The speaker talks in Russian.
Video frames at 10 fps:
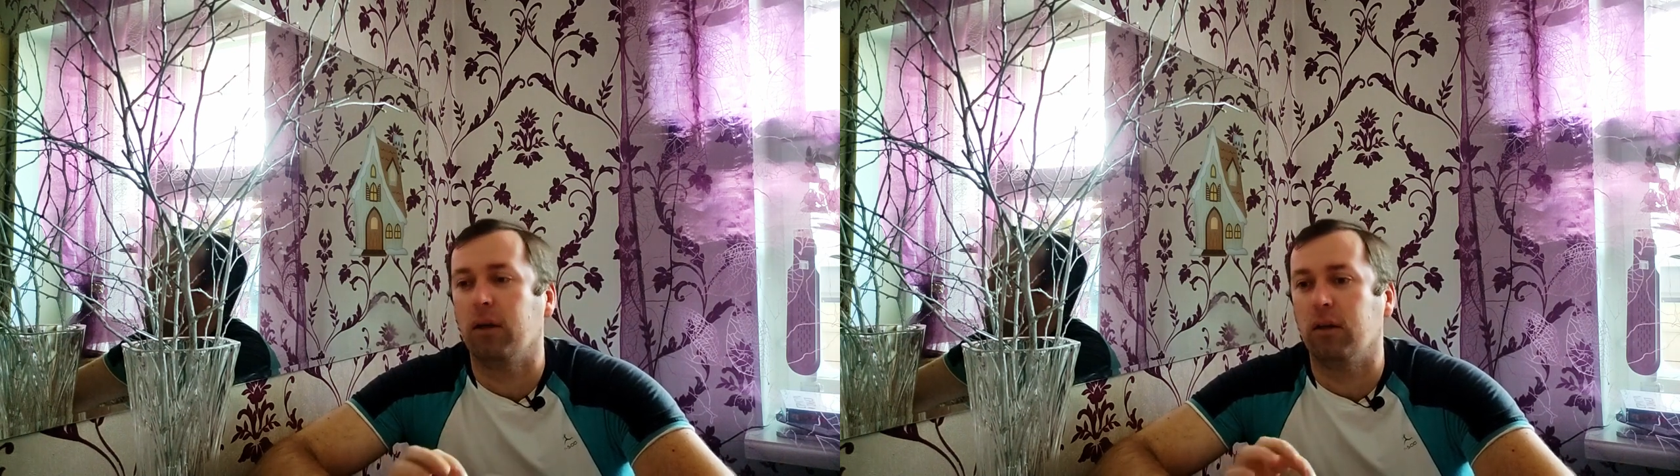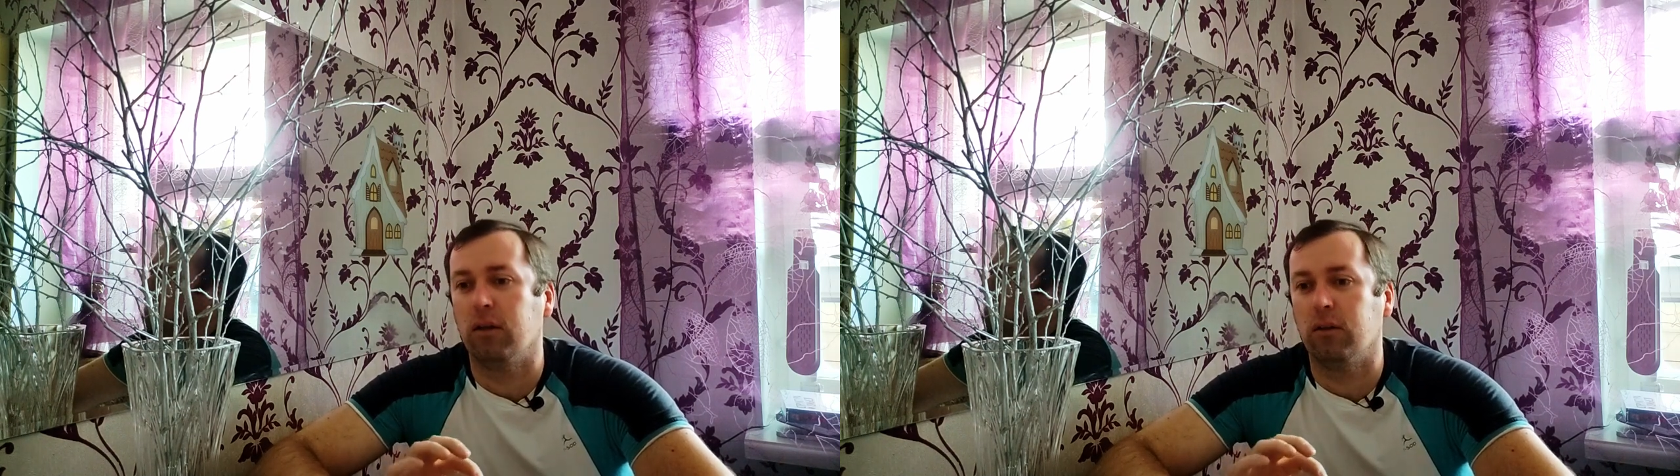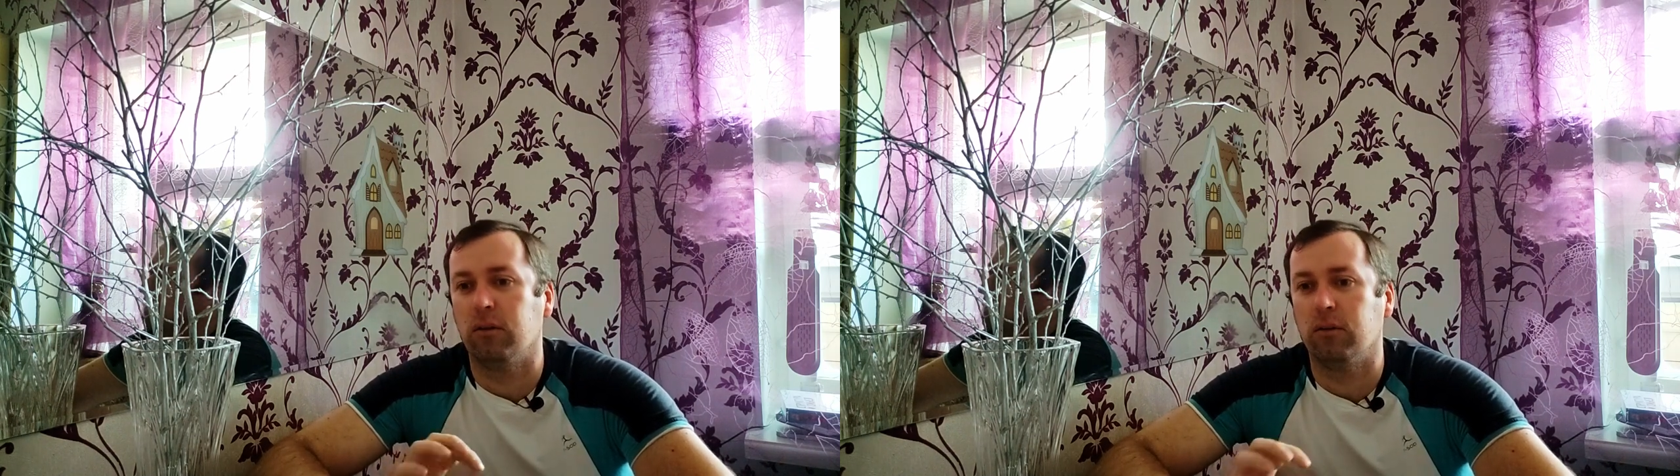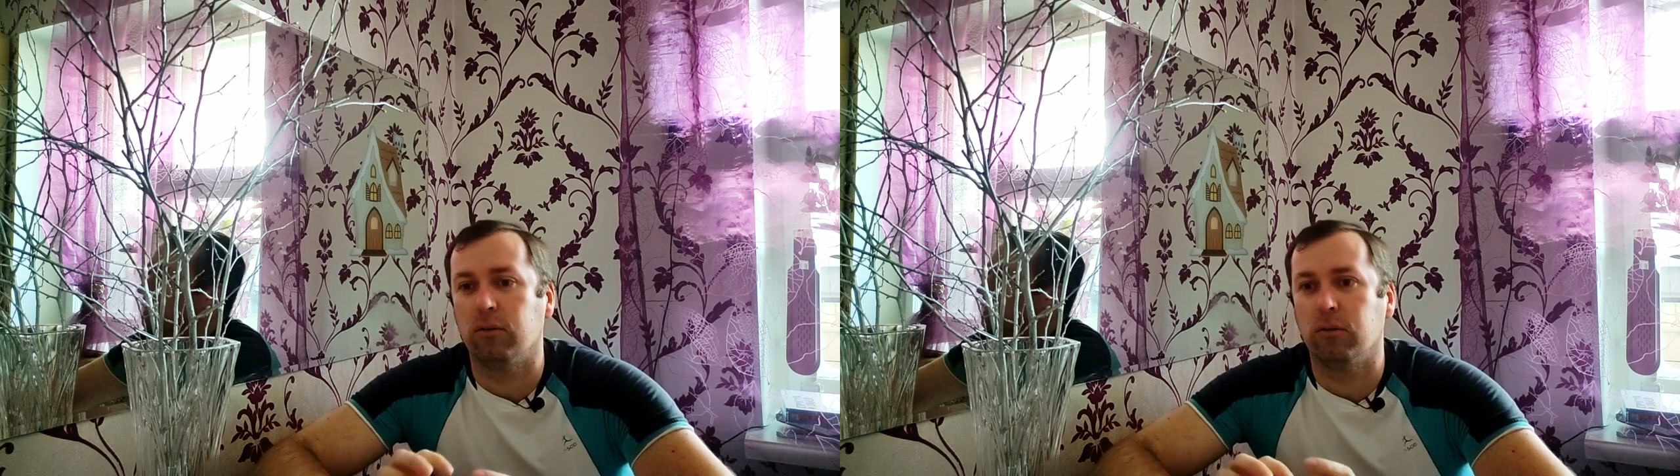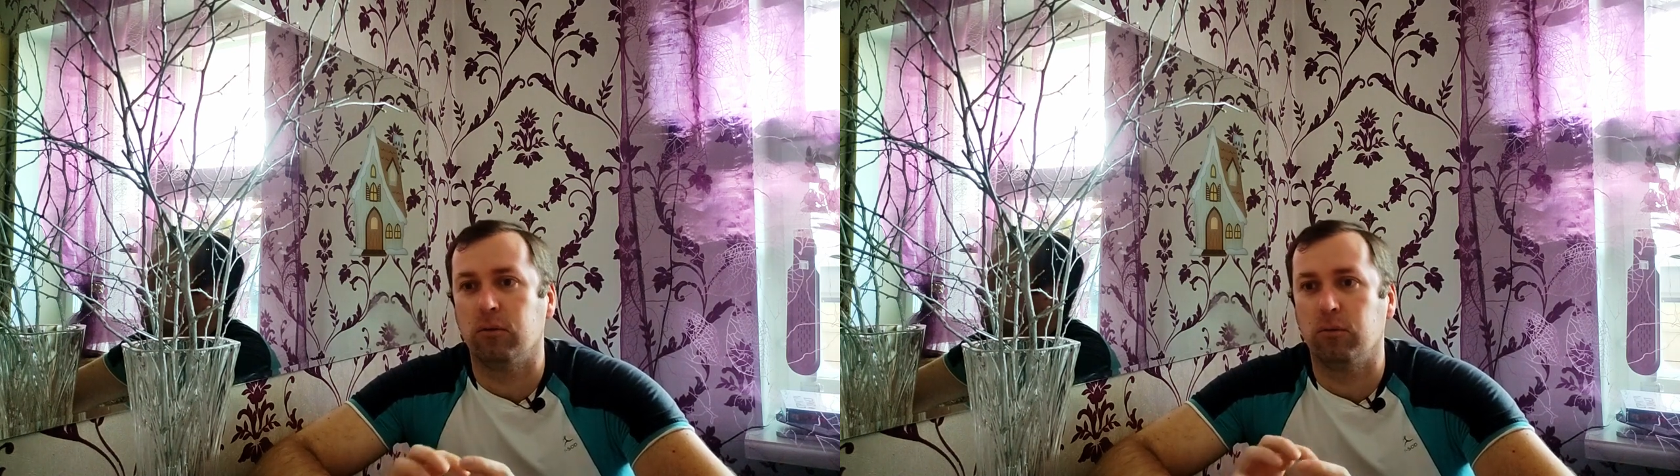
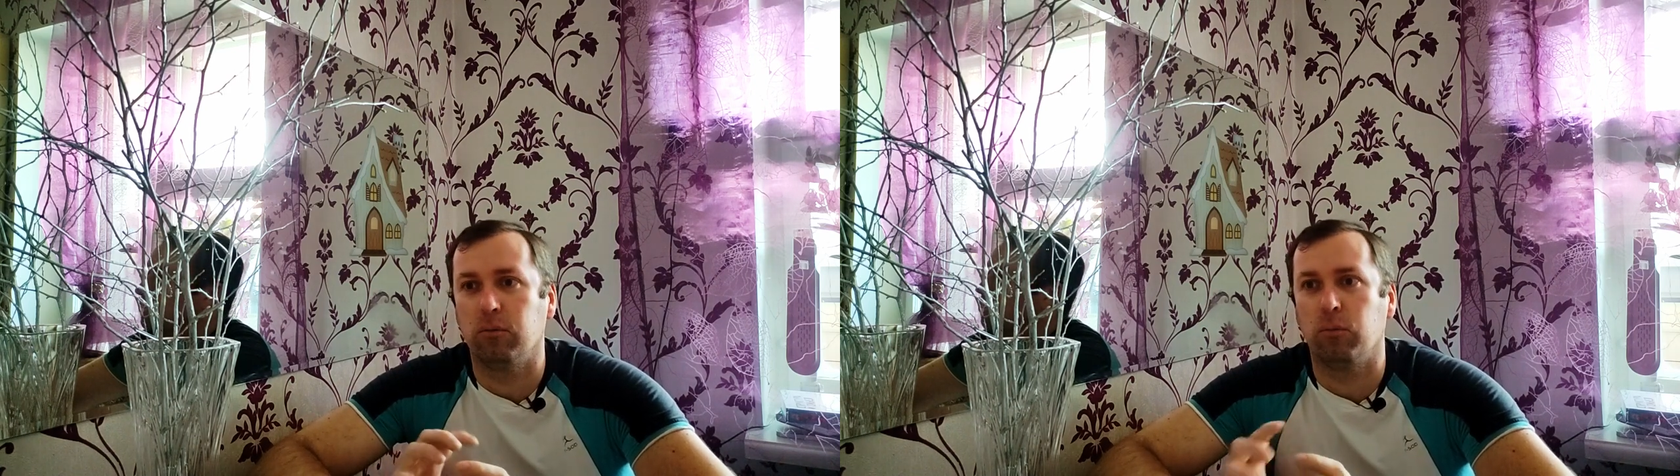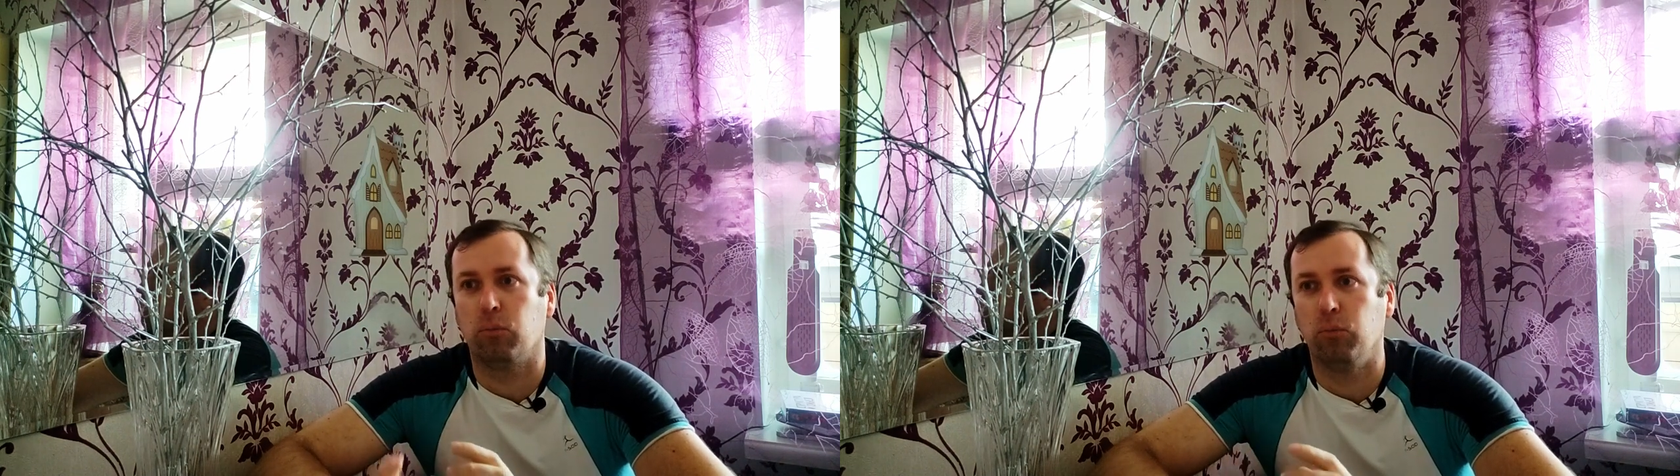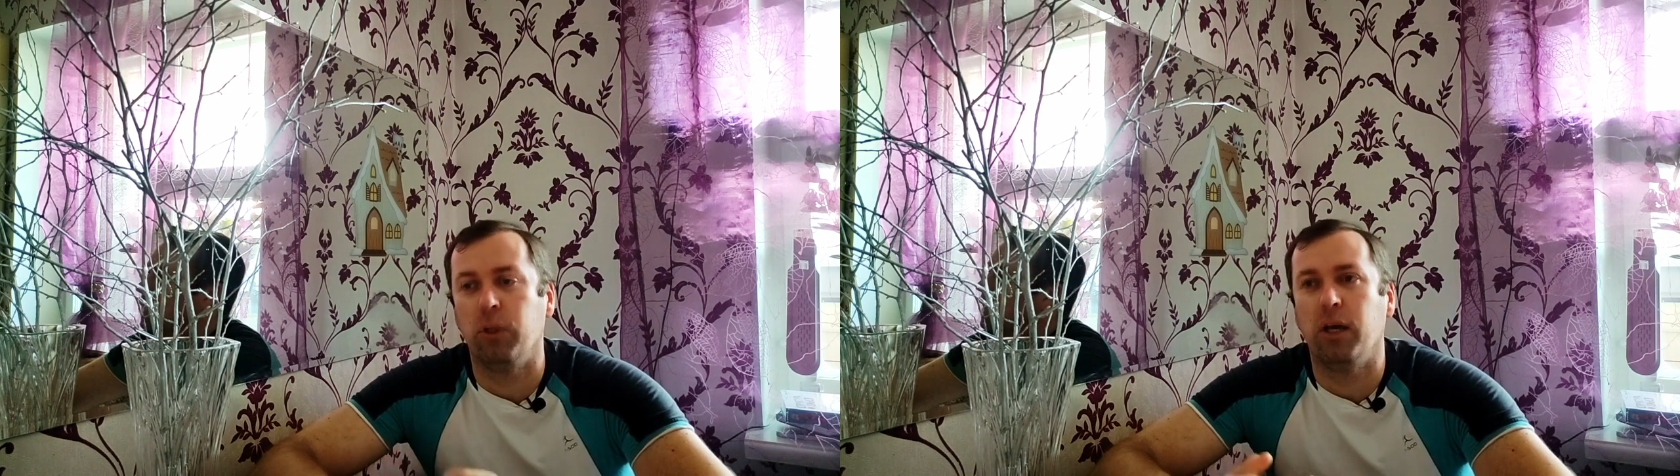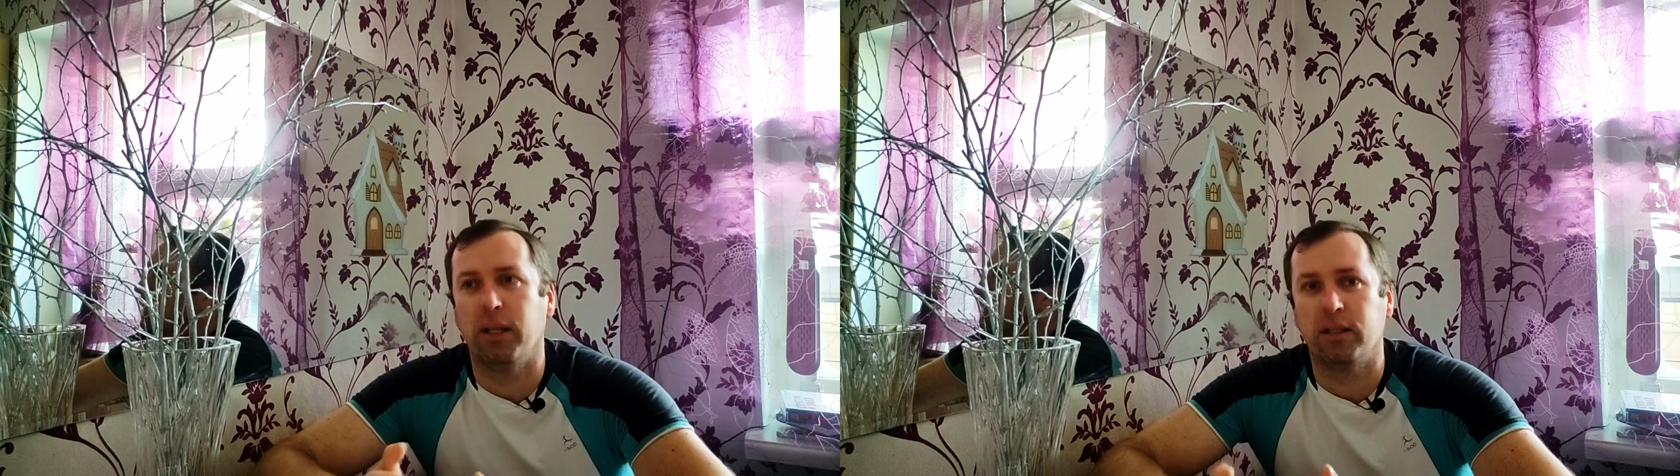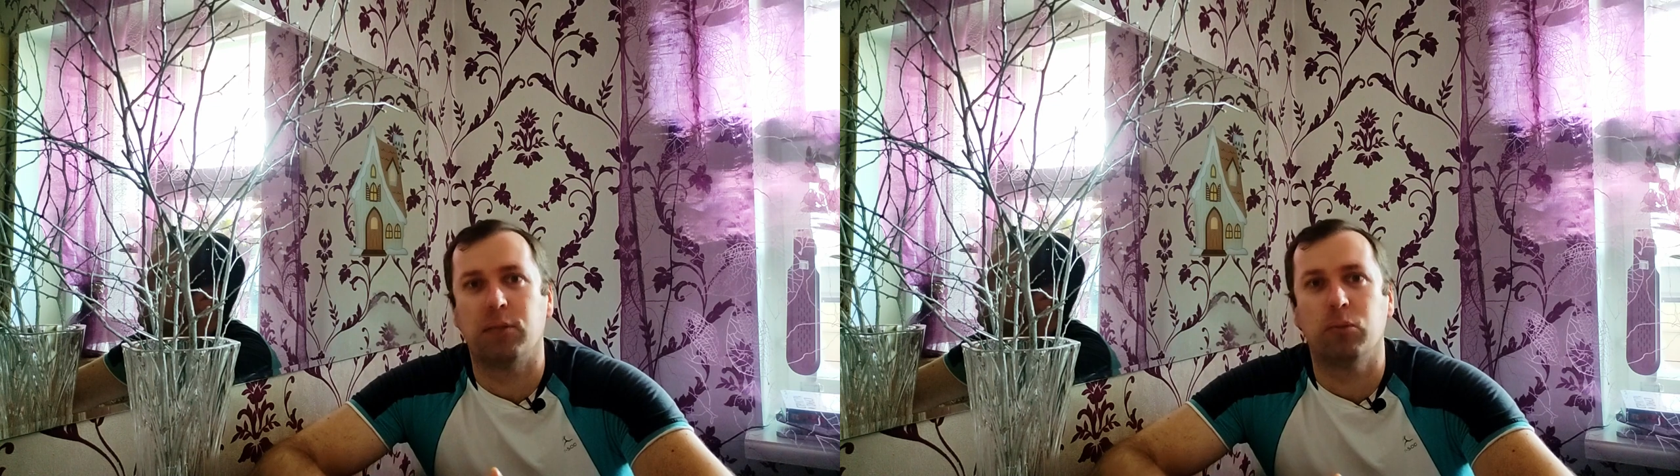э,
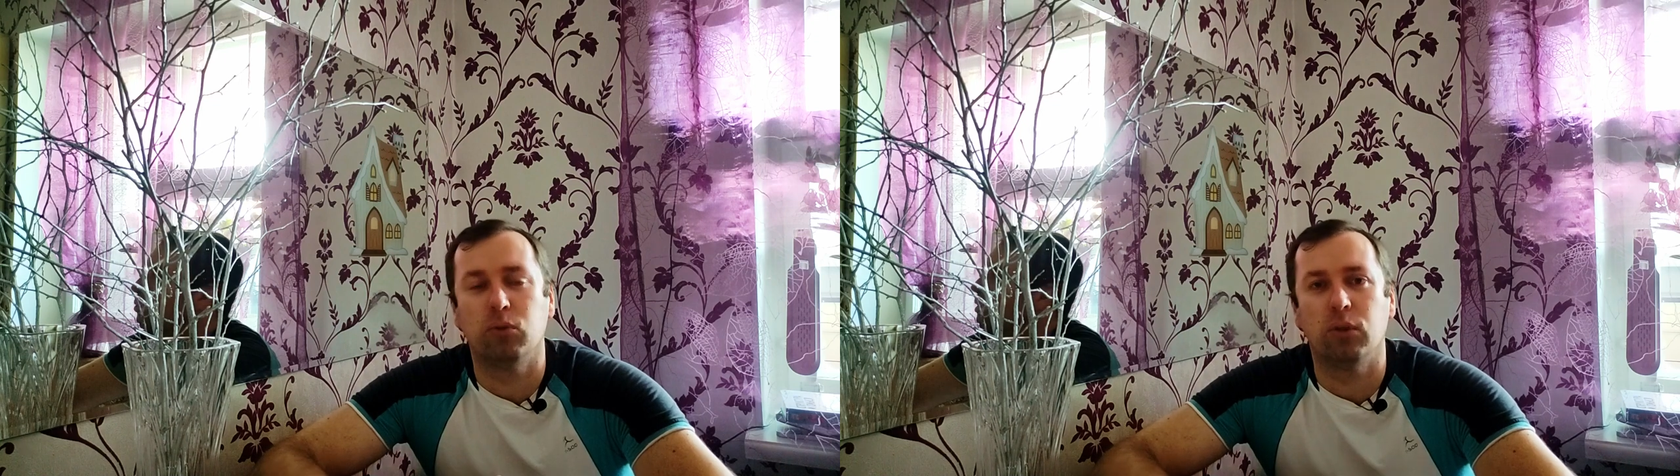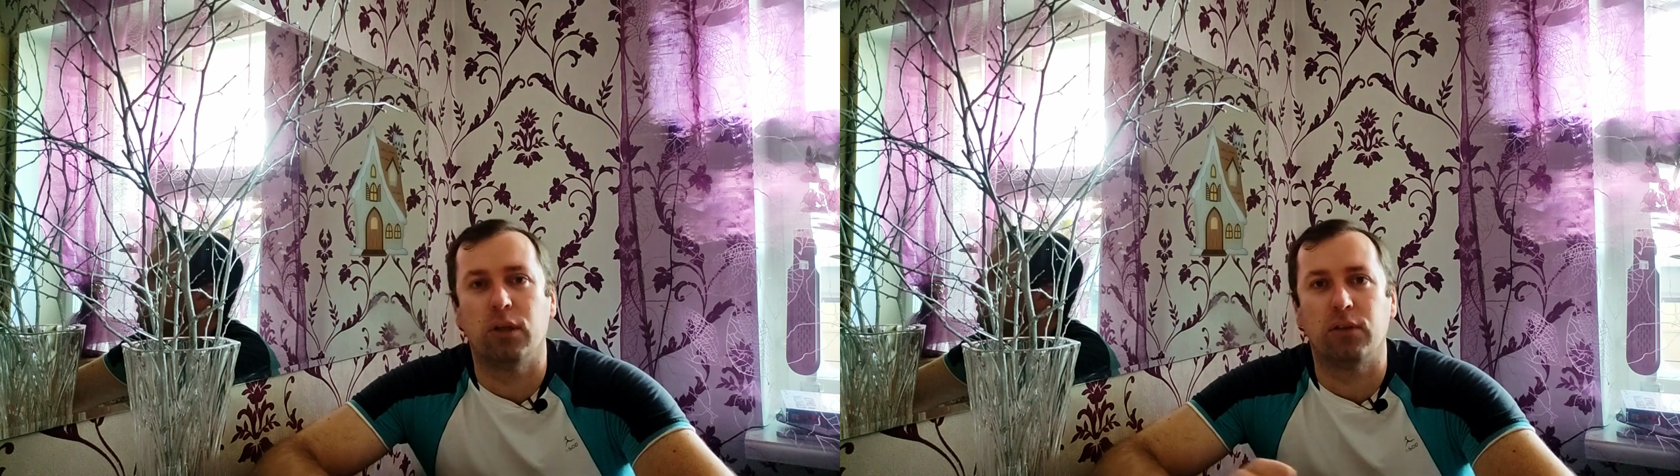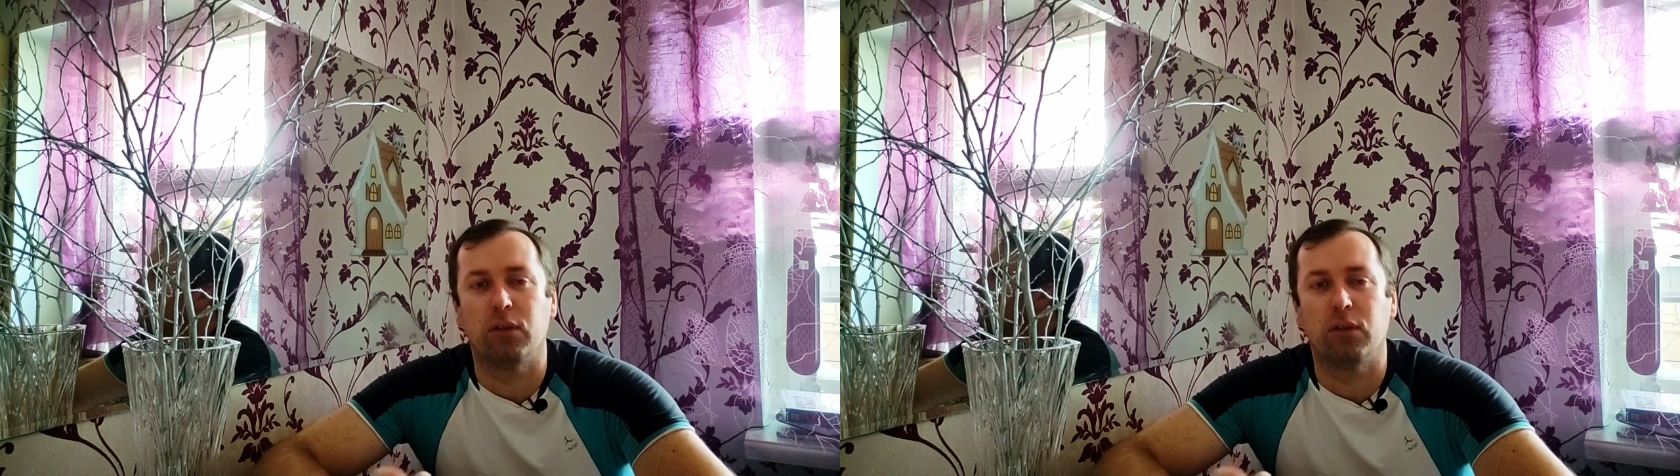меняться будут, да,